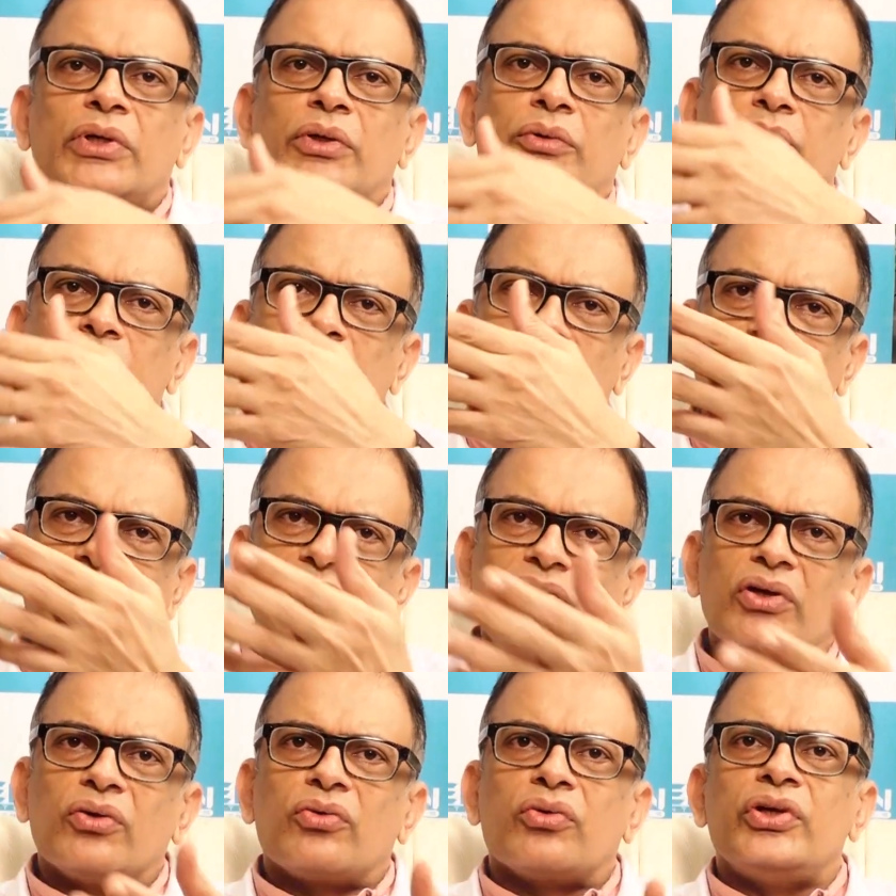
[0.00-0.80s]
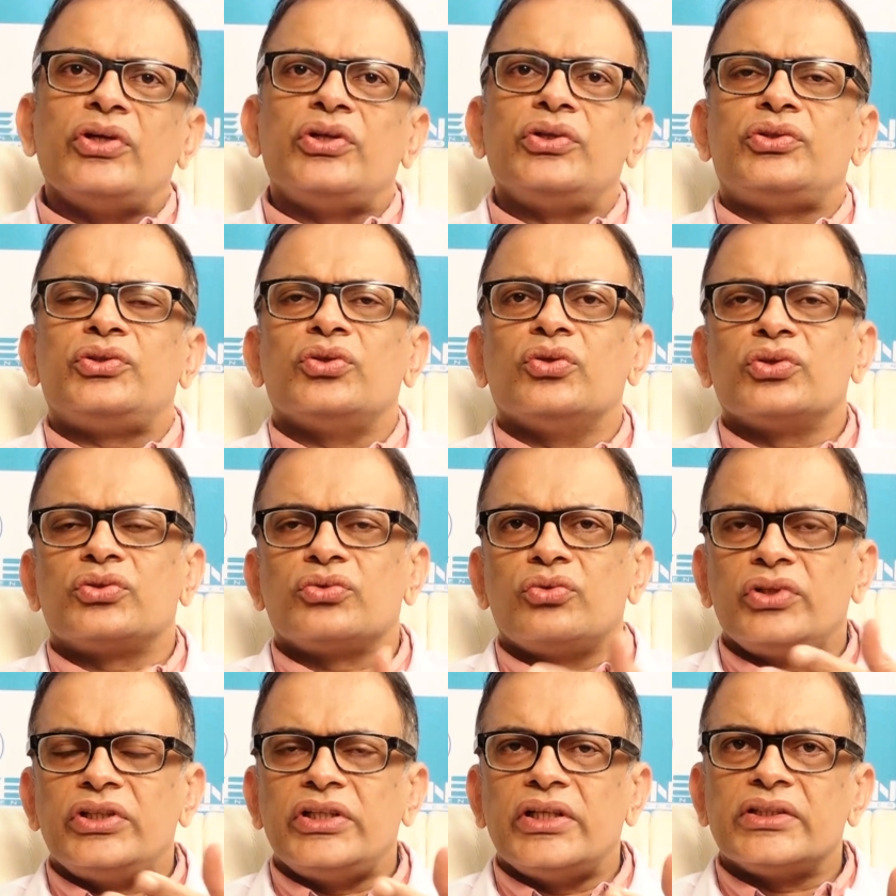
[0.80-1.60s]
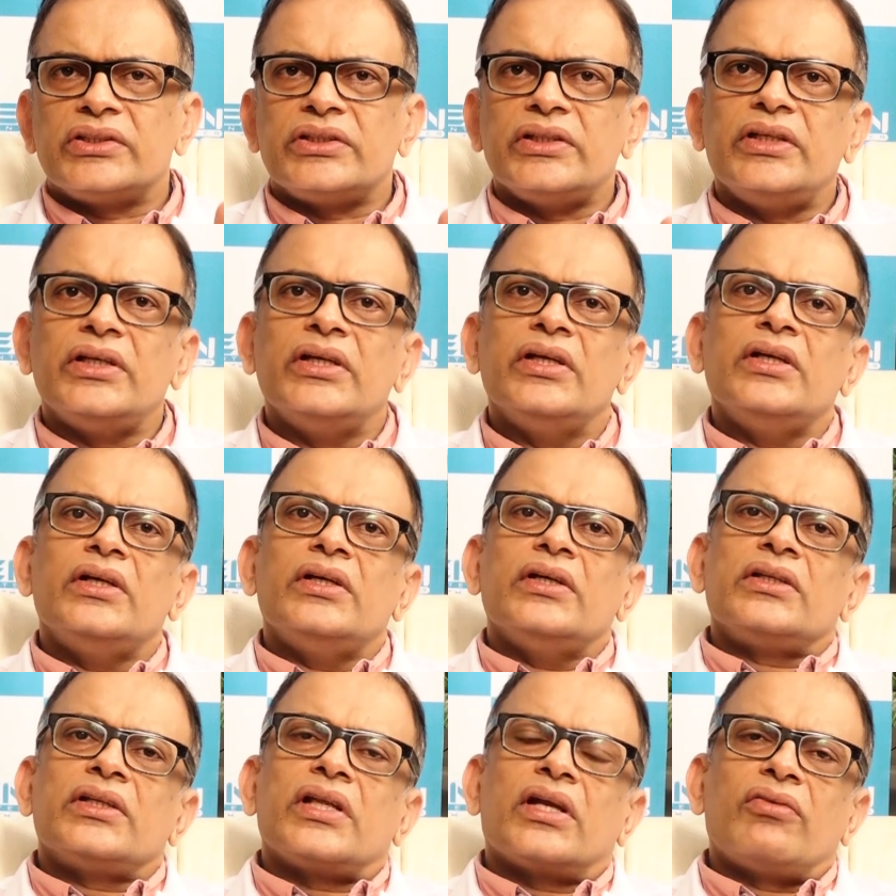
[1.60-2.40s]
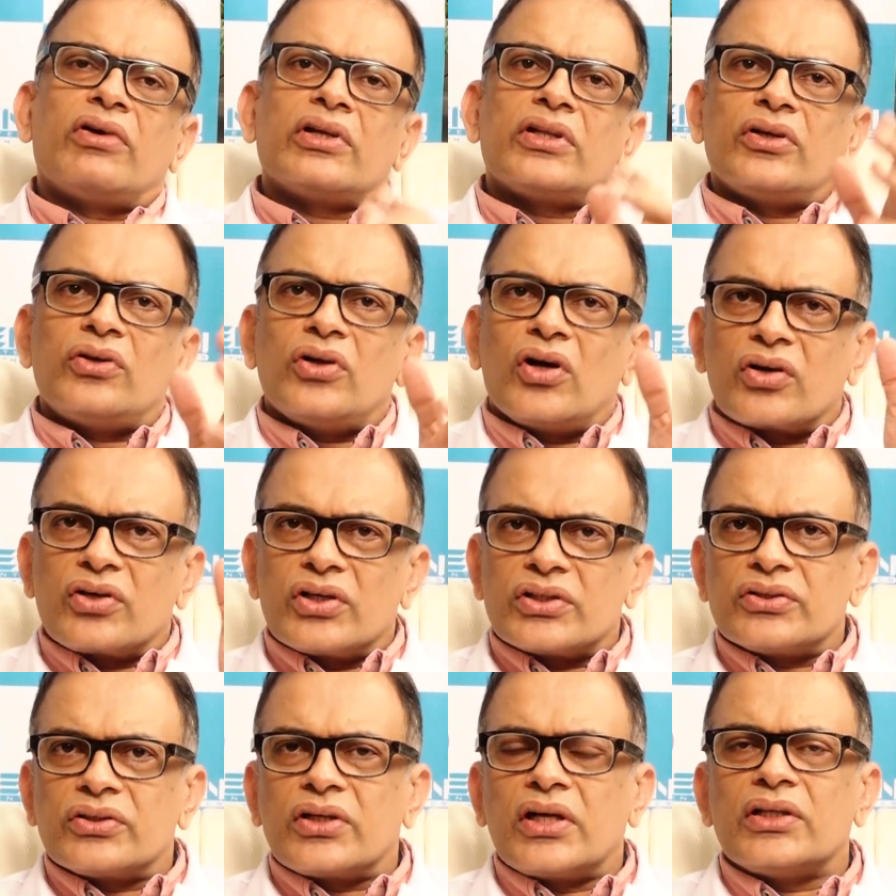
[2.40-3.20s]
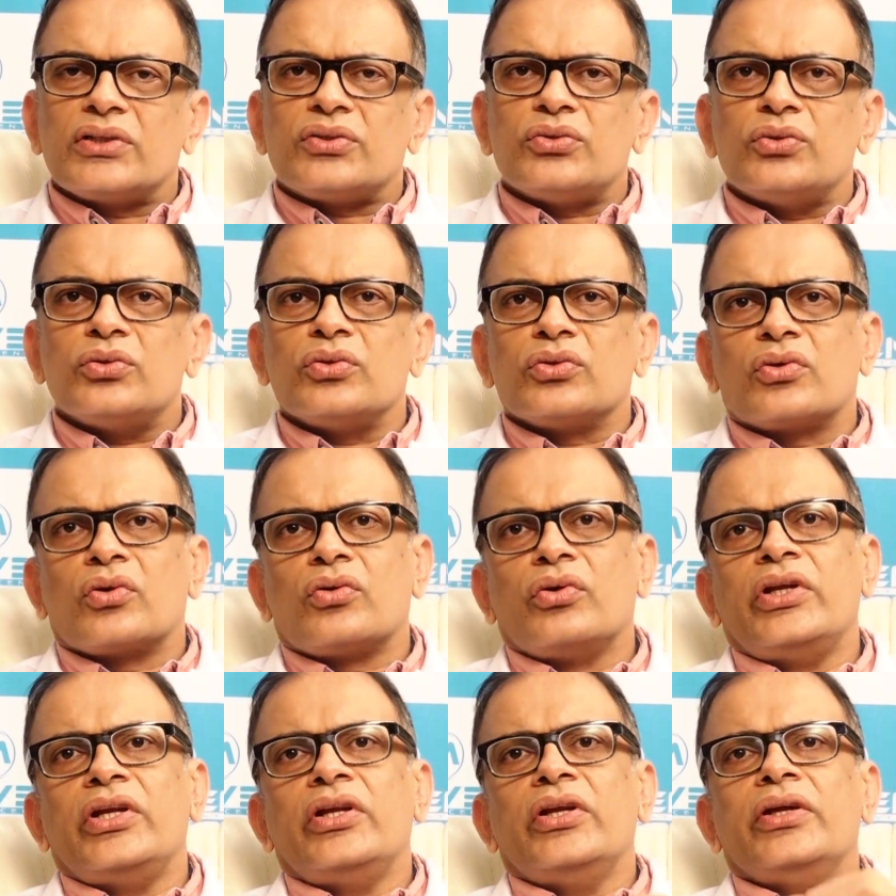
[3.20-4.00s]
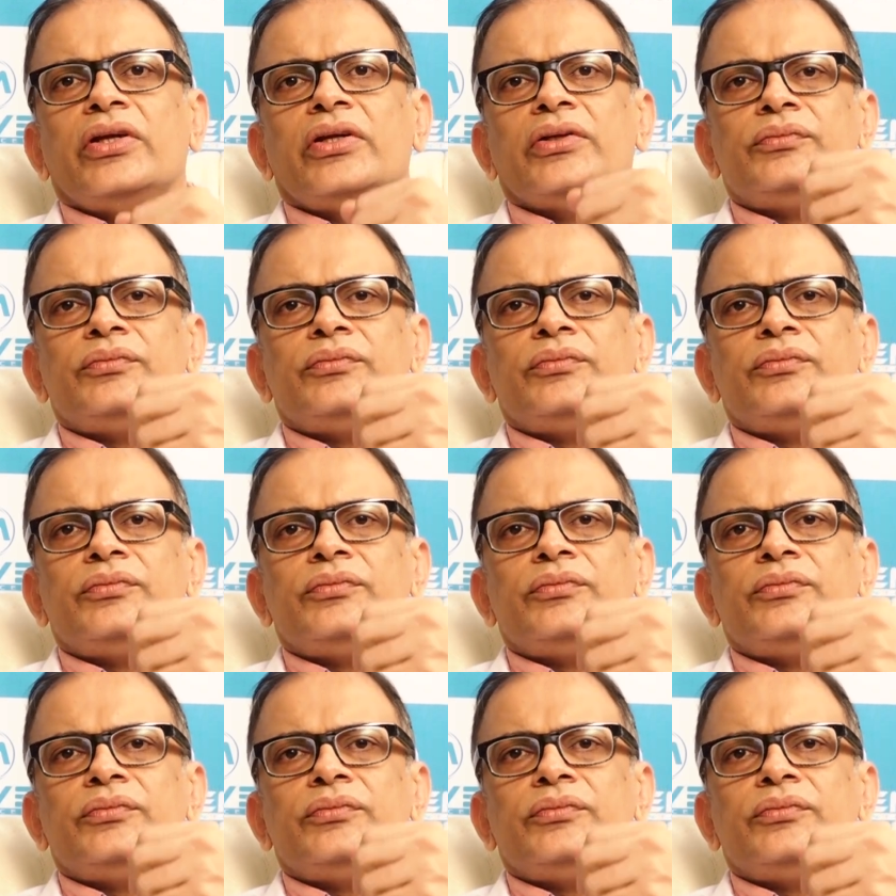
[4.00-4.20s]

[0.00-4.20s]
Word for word: మనం టీవీలో కొన్ని షోస్ కూడా చేసి తర్వాత డాక్టర్స్ని కలుసుడు కొన్ని